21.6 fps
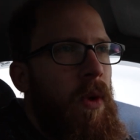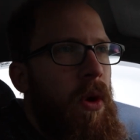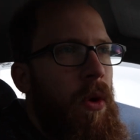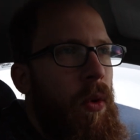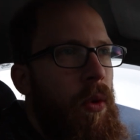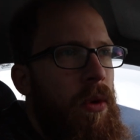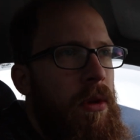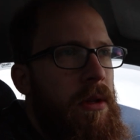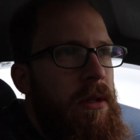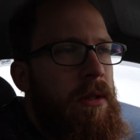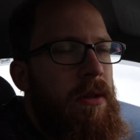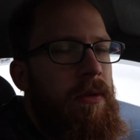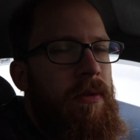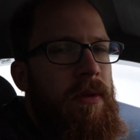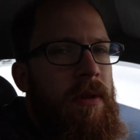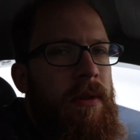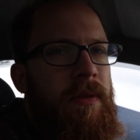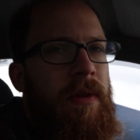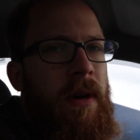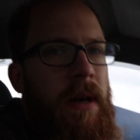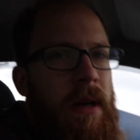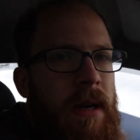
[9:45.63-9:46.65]
Und
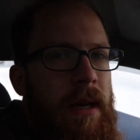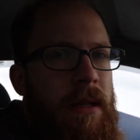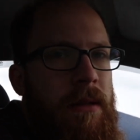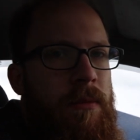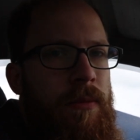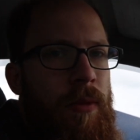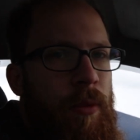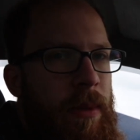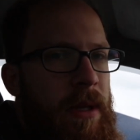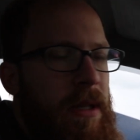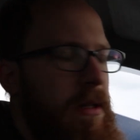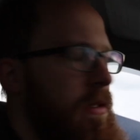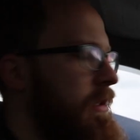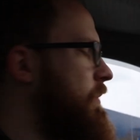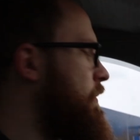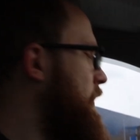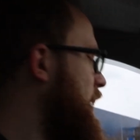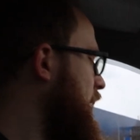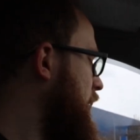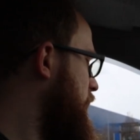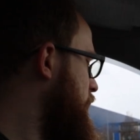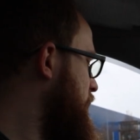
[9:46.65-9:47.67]
wir fangen an. Moment, ich
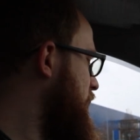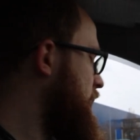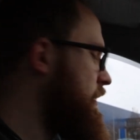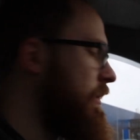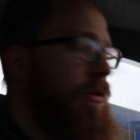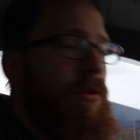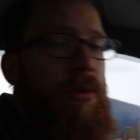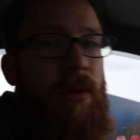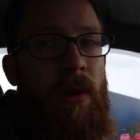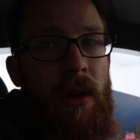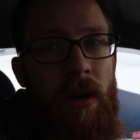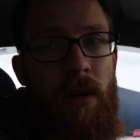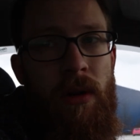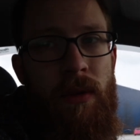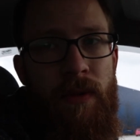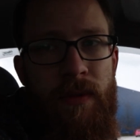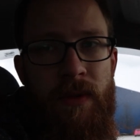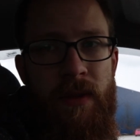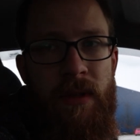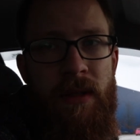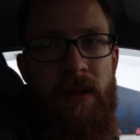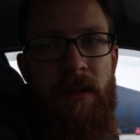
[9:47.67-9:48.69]
mache einmal die Tür auf.
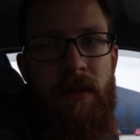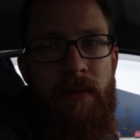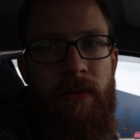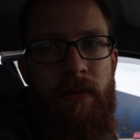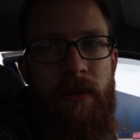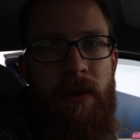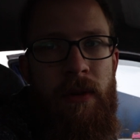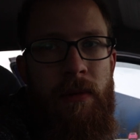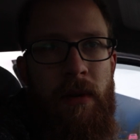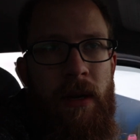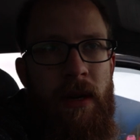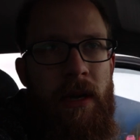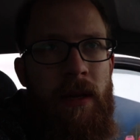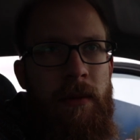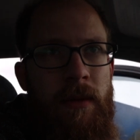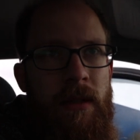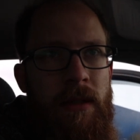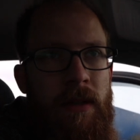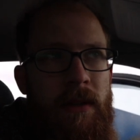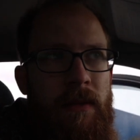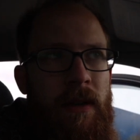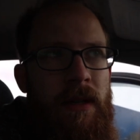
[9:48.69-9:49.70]
Ich filme
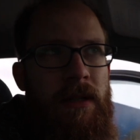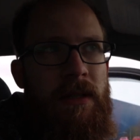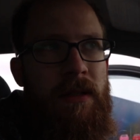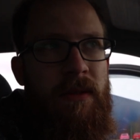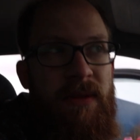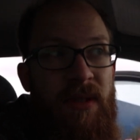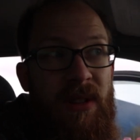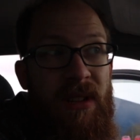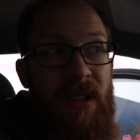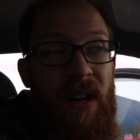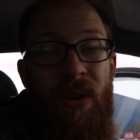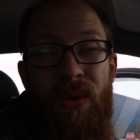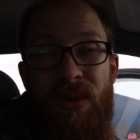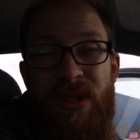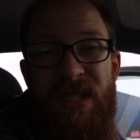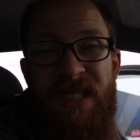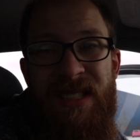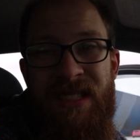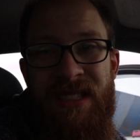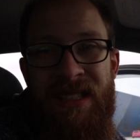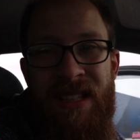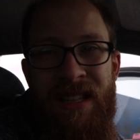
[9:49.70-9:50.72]
einmal quasi von
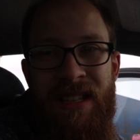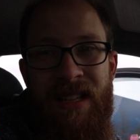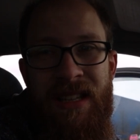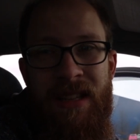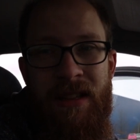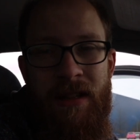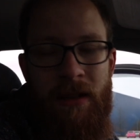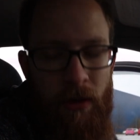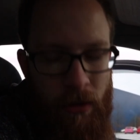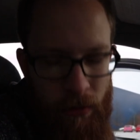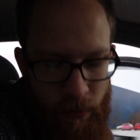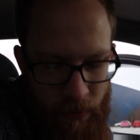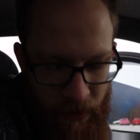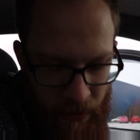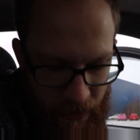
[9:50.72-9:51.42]
außen in den Innenraum